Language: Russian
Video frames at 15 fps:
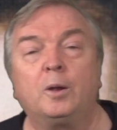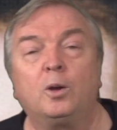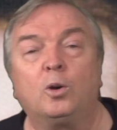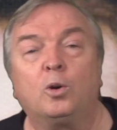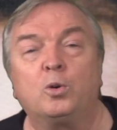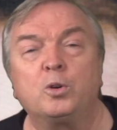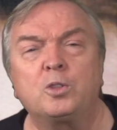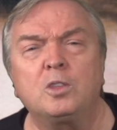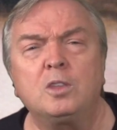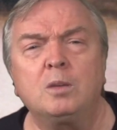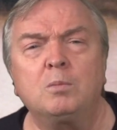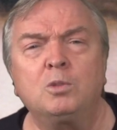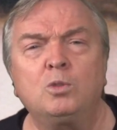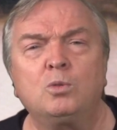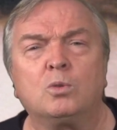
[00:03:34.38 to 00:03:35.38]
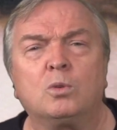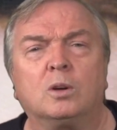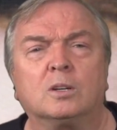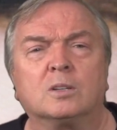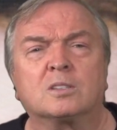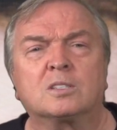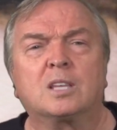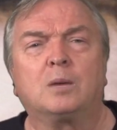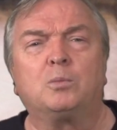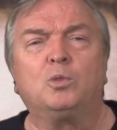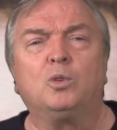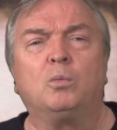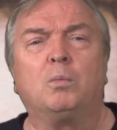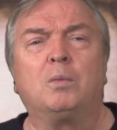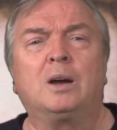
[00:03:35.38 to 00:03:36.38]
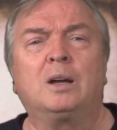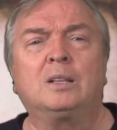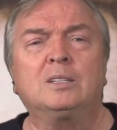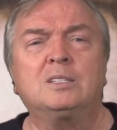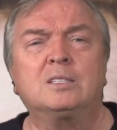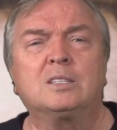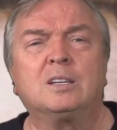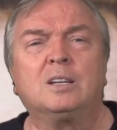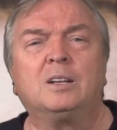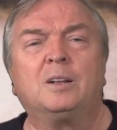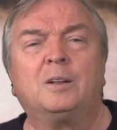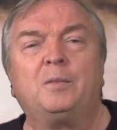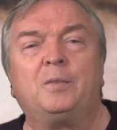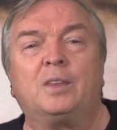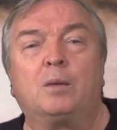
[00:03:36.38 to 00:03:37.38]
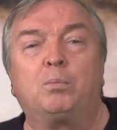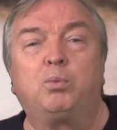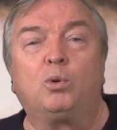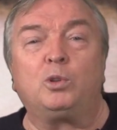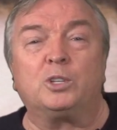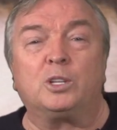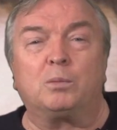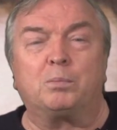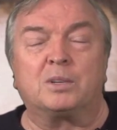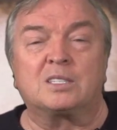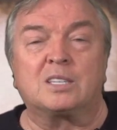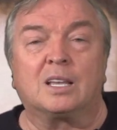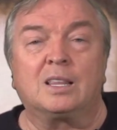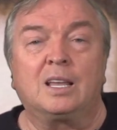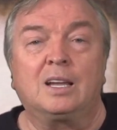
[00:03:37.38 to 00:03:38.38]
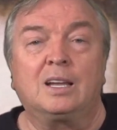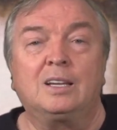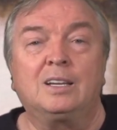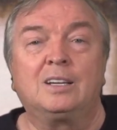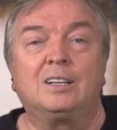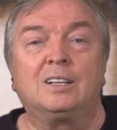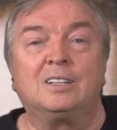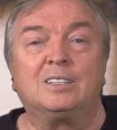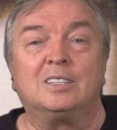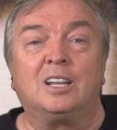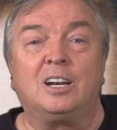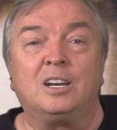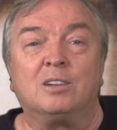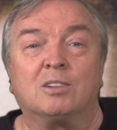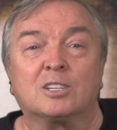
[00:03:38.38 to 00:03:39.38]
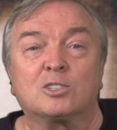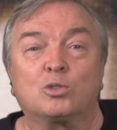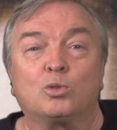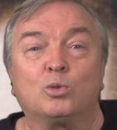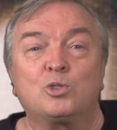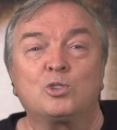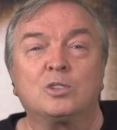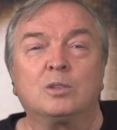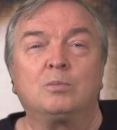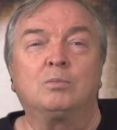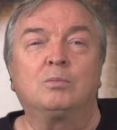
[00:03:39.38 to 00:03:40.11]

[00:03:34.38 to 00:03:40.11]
хоть немного, самую малость наполнил пацана дальневосточным